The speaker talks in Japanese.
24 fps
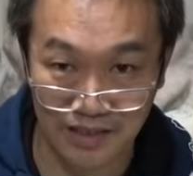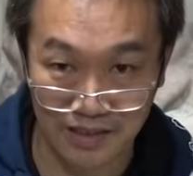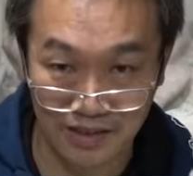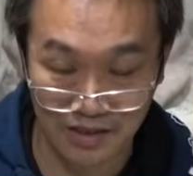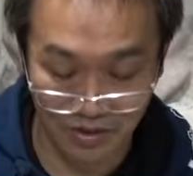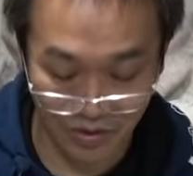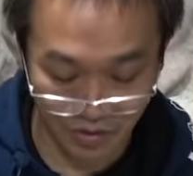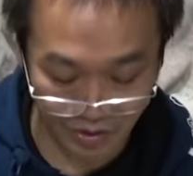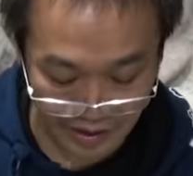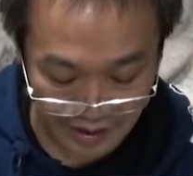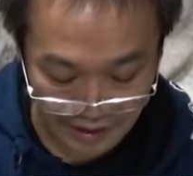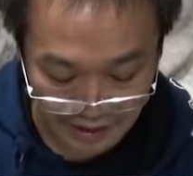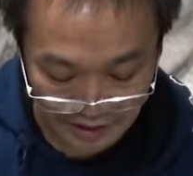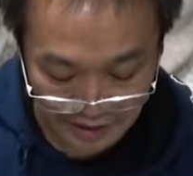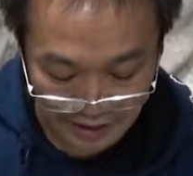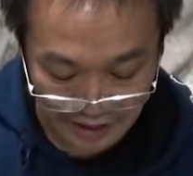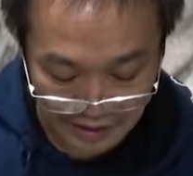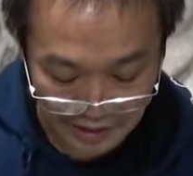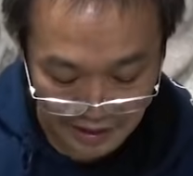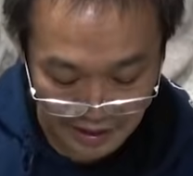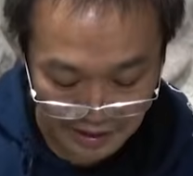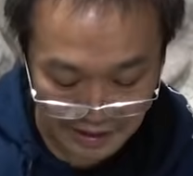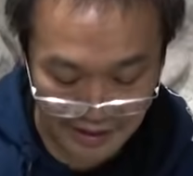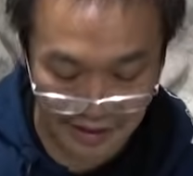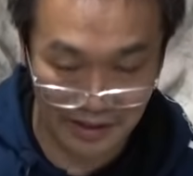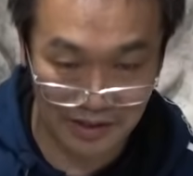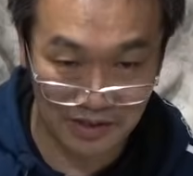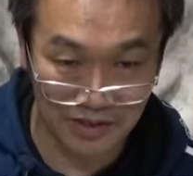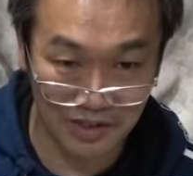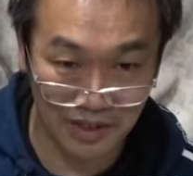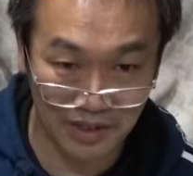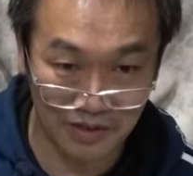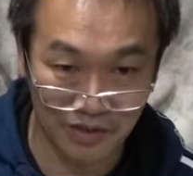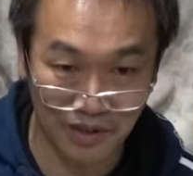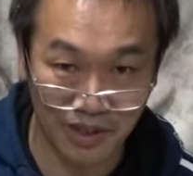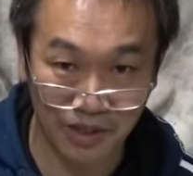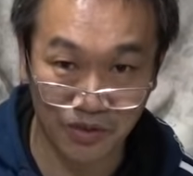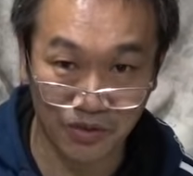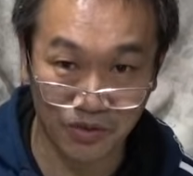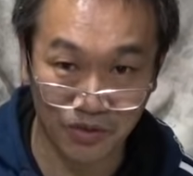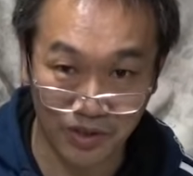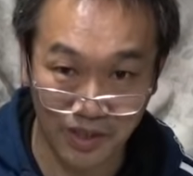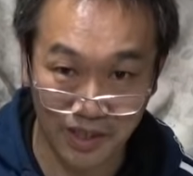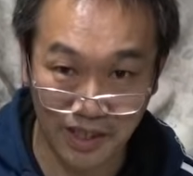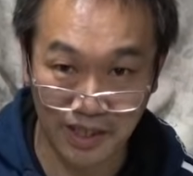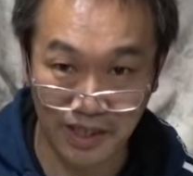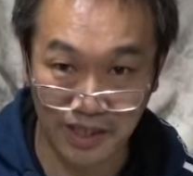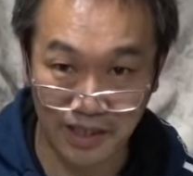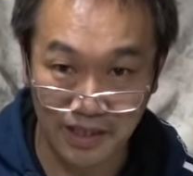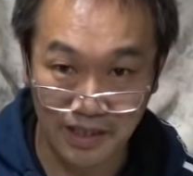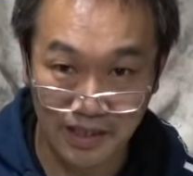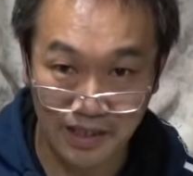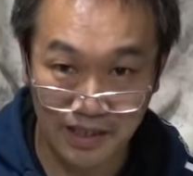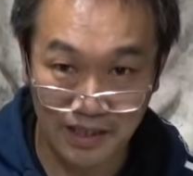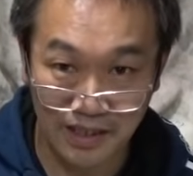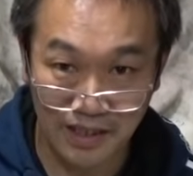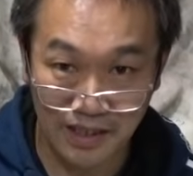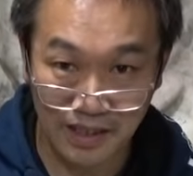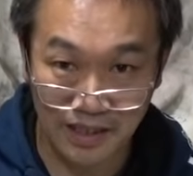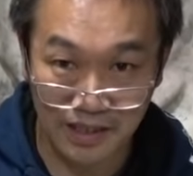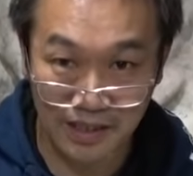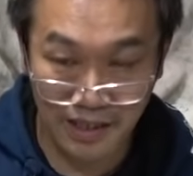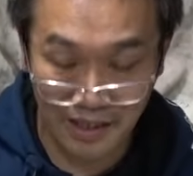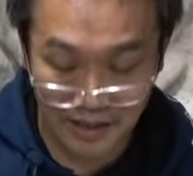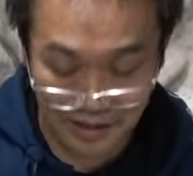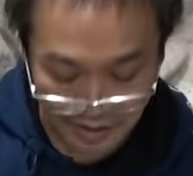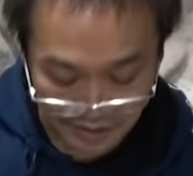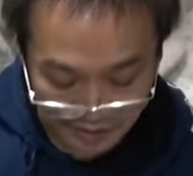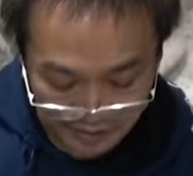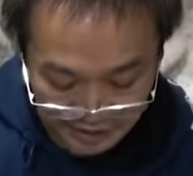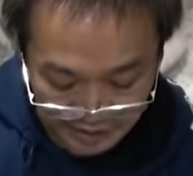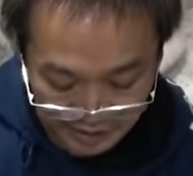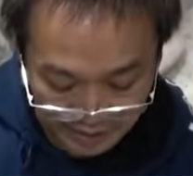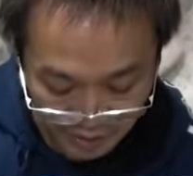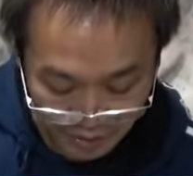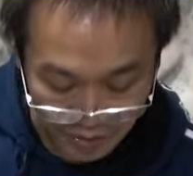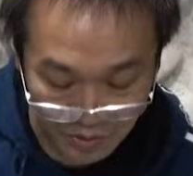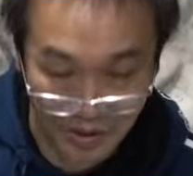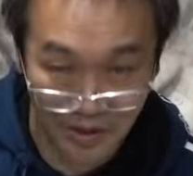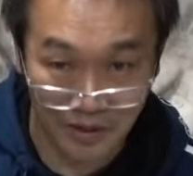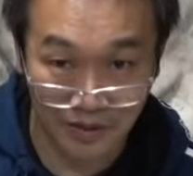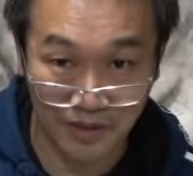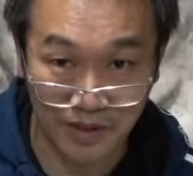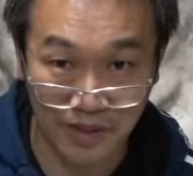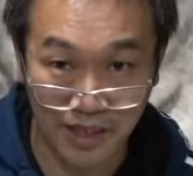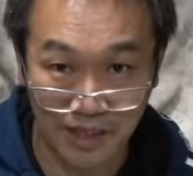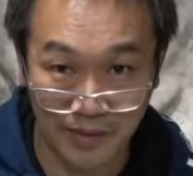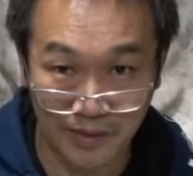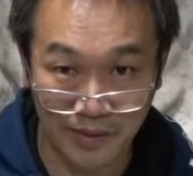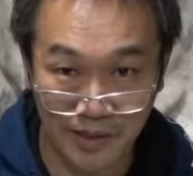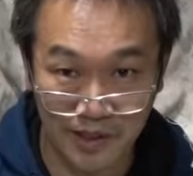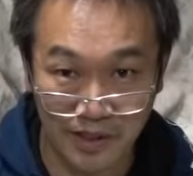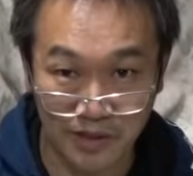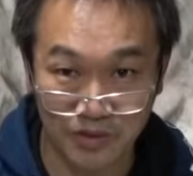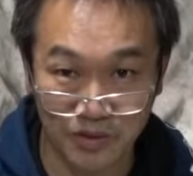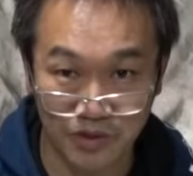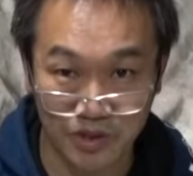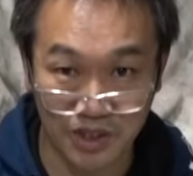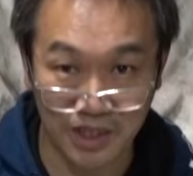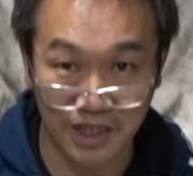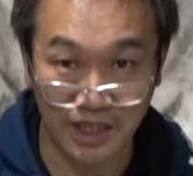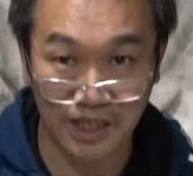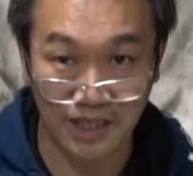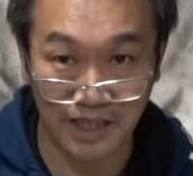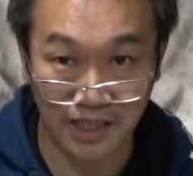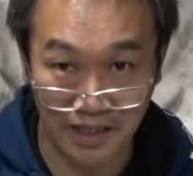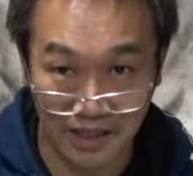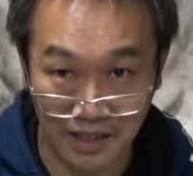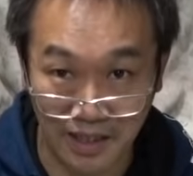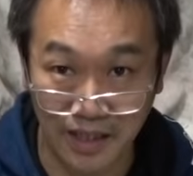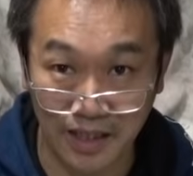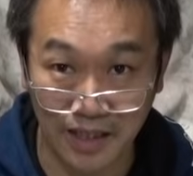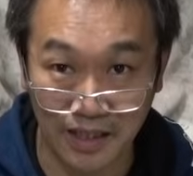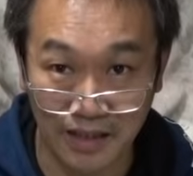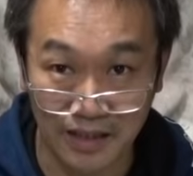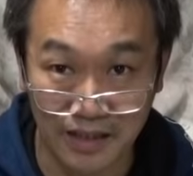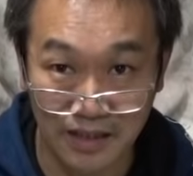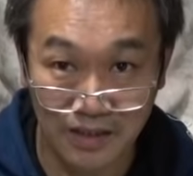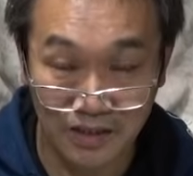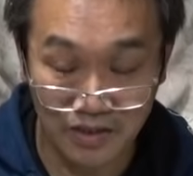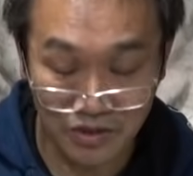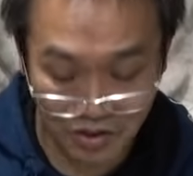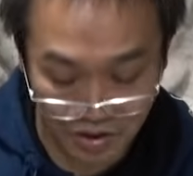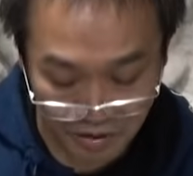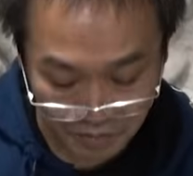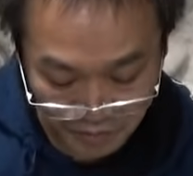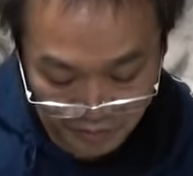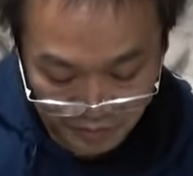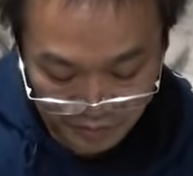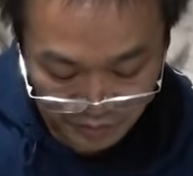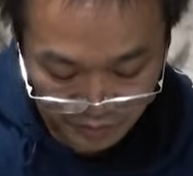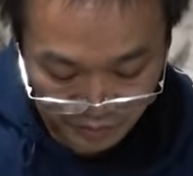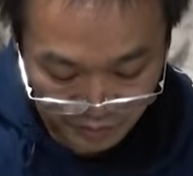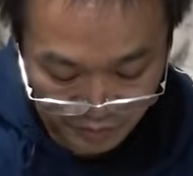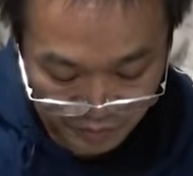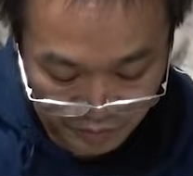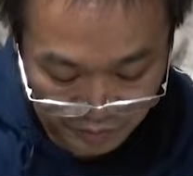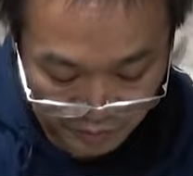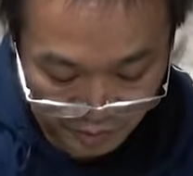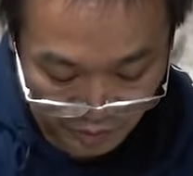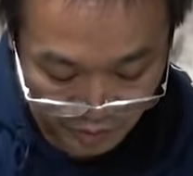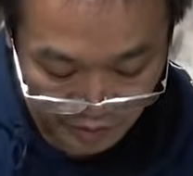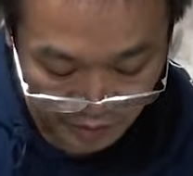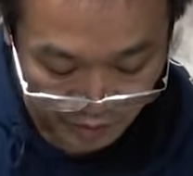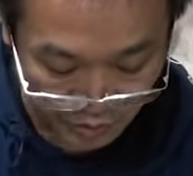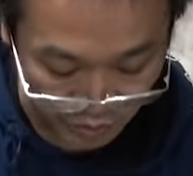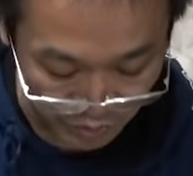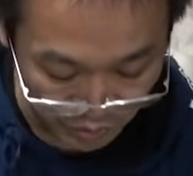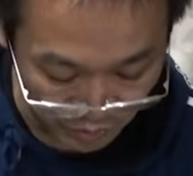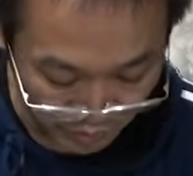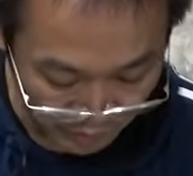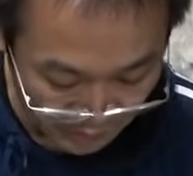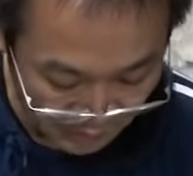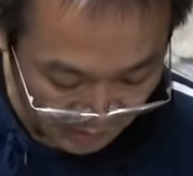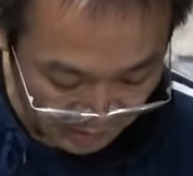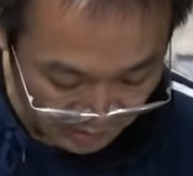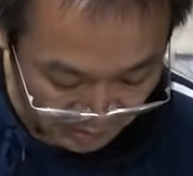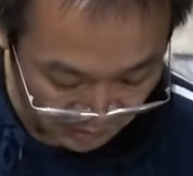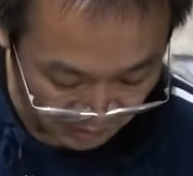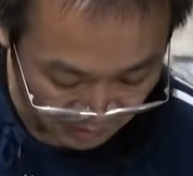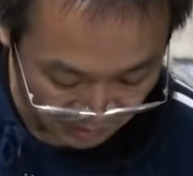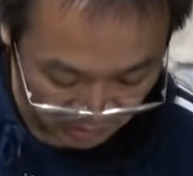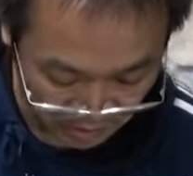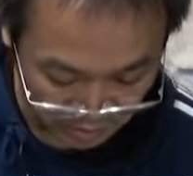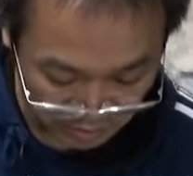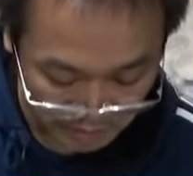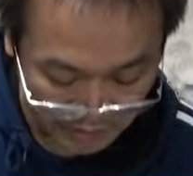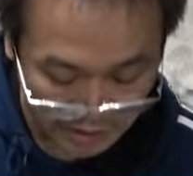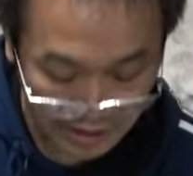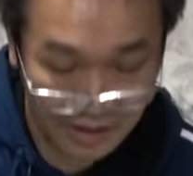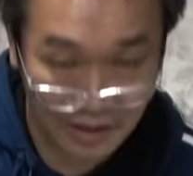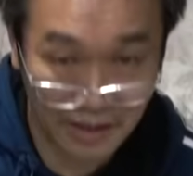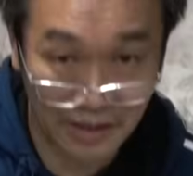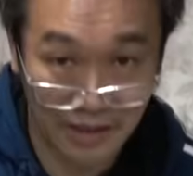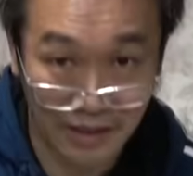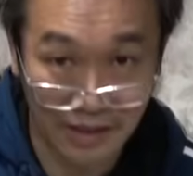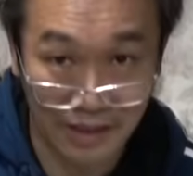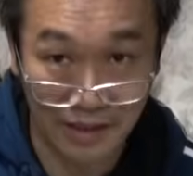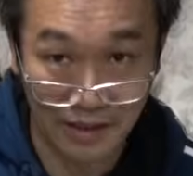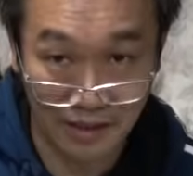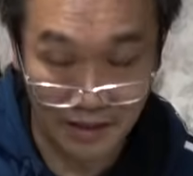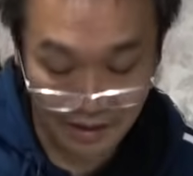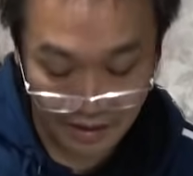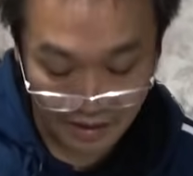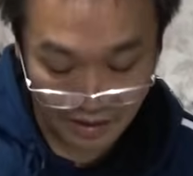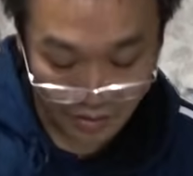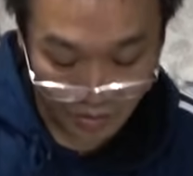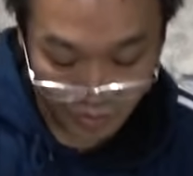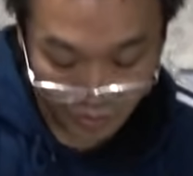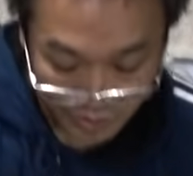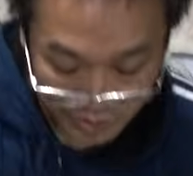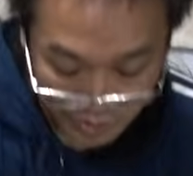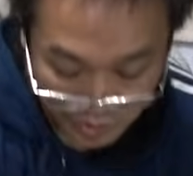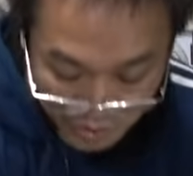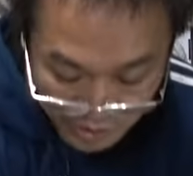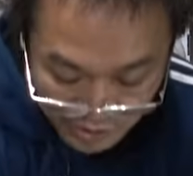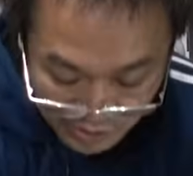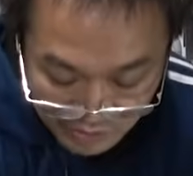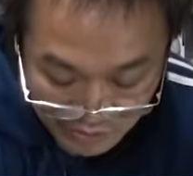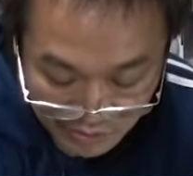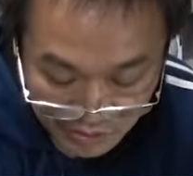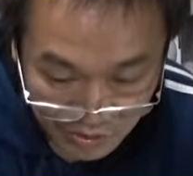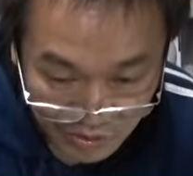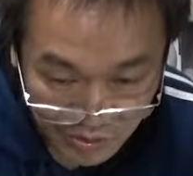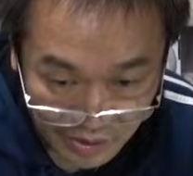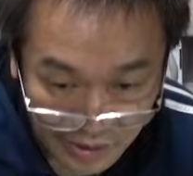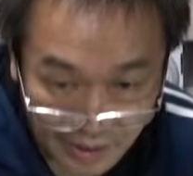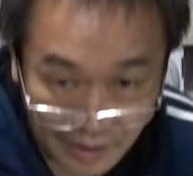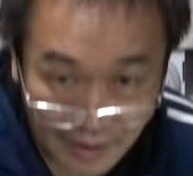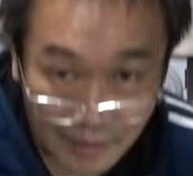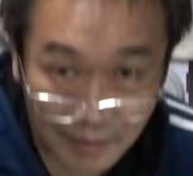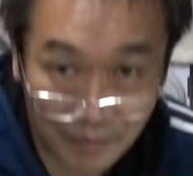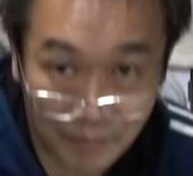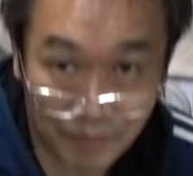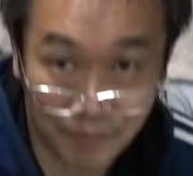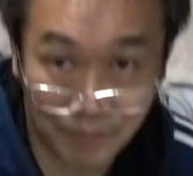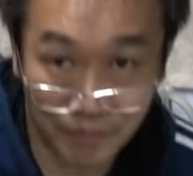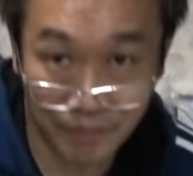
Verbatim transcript: うん、これ穴開けづらくなるので、穴先はとにかく乾いてるうちに開けて、うん、水分含むとね、このガスが詰まったり、うん、これ食っちゃうんですね。